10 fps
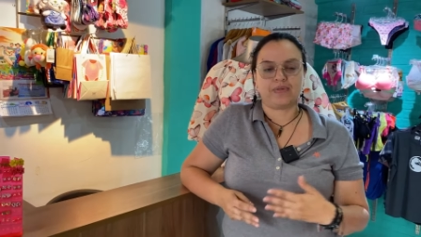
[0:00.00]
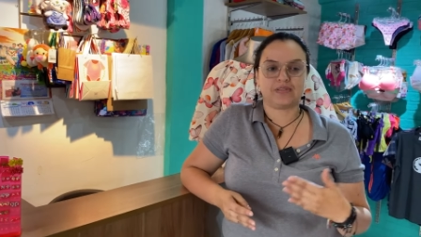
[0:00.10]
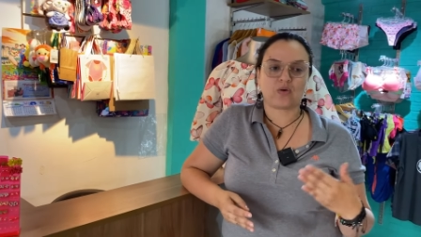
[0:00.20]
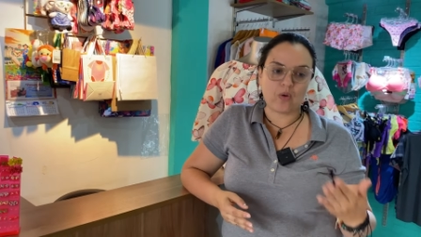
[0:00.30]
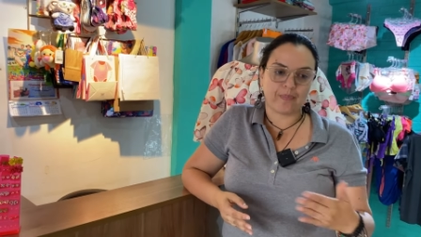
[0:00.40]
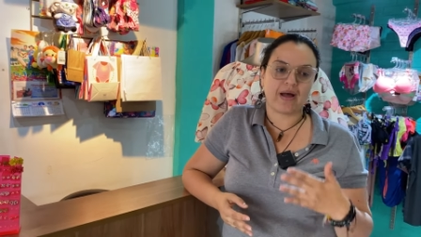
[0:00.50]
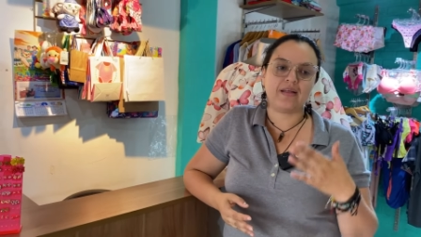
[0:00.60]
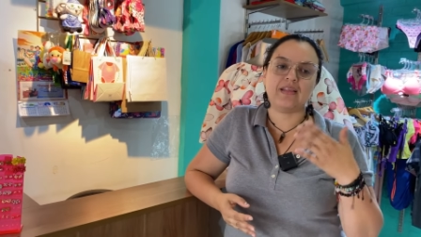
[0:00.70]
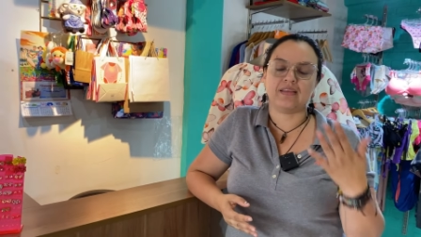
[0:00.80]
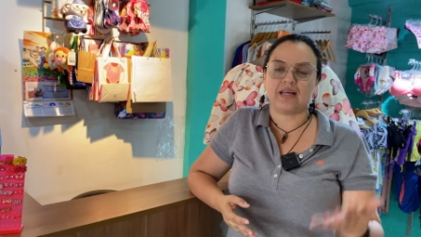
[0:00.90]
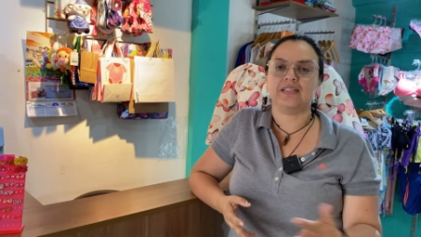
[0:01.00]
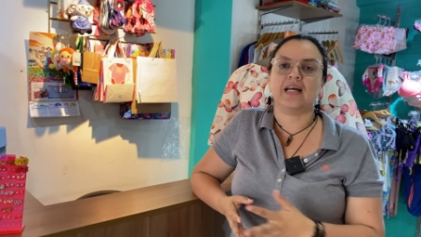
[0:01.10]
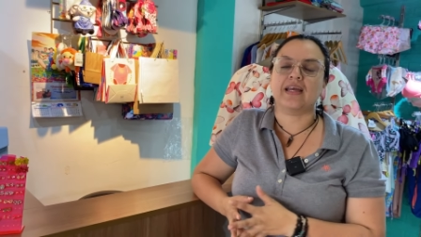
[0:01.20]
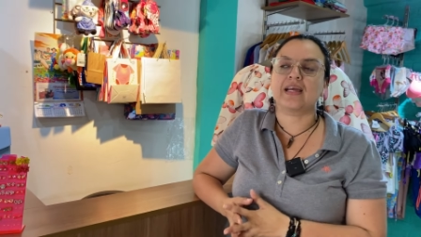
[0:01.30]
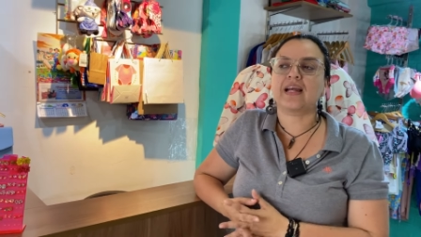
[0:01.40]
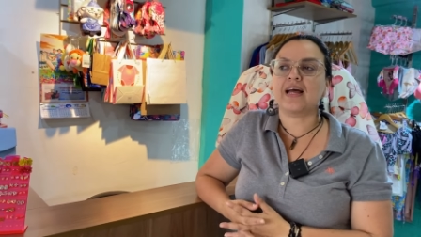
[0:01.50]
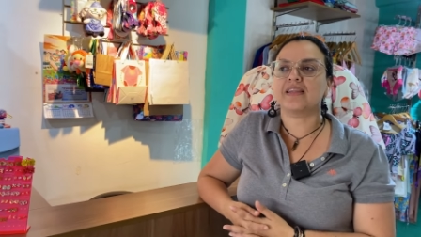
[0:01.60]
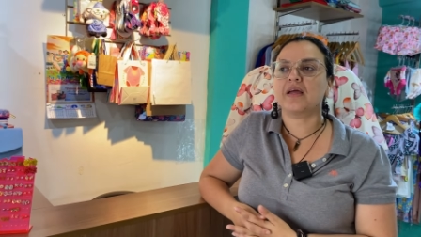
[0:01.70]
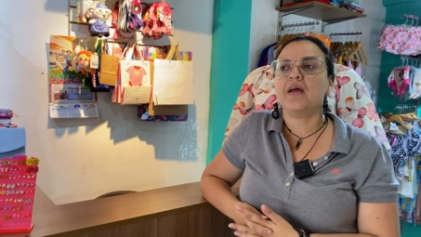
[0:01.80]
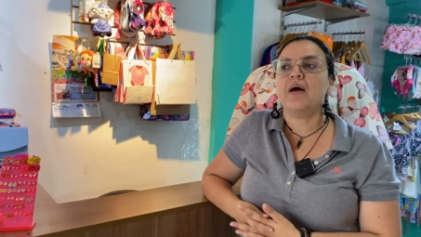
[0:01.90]
pues ropa de tallaje
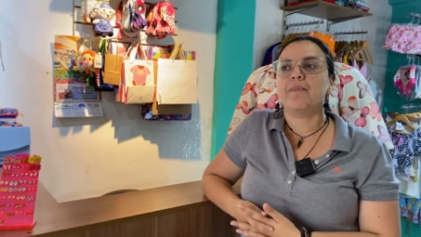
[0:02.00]
grande,